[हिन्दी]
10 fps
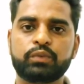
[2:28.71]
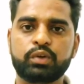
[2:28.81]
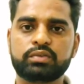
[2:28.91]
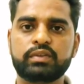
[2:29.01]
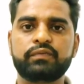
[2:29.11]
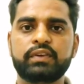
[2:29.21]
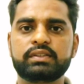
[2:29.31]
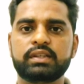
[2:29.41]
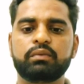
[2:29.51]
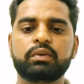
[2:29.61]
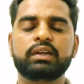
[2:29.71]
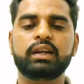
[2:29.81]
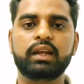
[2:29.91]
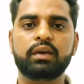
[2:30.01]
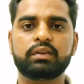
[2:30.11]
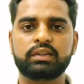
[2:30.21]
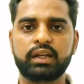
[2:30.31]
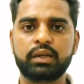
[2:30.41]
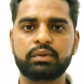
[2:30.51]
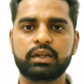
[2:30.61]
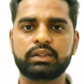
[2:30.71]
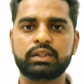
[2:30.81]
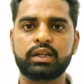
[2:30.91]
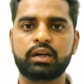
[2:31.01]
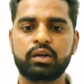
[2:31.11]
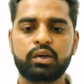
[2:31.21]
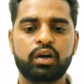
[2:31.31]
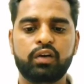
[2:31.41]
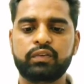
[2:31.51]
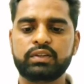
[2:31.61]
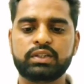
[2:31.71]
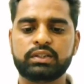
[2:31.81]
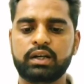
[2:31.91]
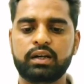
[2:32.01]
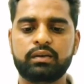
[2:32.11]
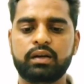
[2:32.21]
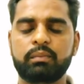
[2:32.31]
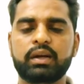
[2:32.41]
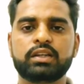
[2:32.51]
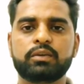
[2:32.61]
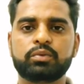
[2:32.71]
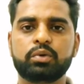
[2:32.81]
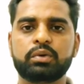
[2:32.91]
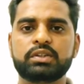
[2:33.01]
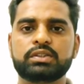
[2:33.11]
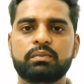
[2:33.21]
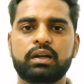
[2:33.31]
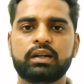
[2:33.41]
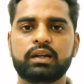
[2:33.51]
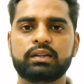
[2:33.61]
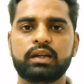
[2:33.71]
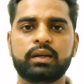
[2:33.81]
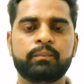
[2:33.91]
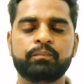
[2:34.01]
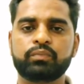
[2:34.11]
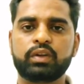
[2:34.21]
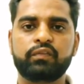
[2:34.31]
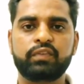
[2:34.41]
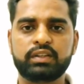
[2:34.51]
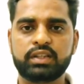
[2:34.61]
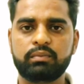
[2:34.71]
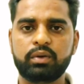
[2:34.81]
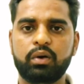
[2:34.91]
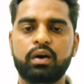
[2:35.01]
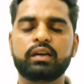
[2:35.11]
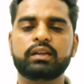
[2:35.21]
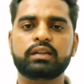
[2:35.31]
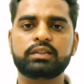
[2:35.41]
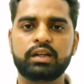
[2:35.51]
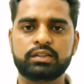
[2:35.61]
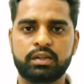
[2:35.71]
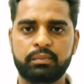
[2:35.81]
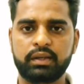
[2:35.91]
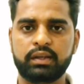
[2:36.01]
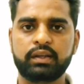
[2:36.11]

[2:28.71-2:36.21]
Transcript: उसमें फिर से वो डिले और देरी हो जाती है और फिर शैतान हमारे शब्दों को इस्तेमाल करता है और फिर से हमें और ज़्यादा निराशा में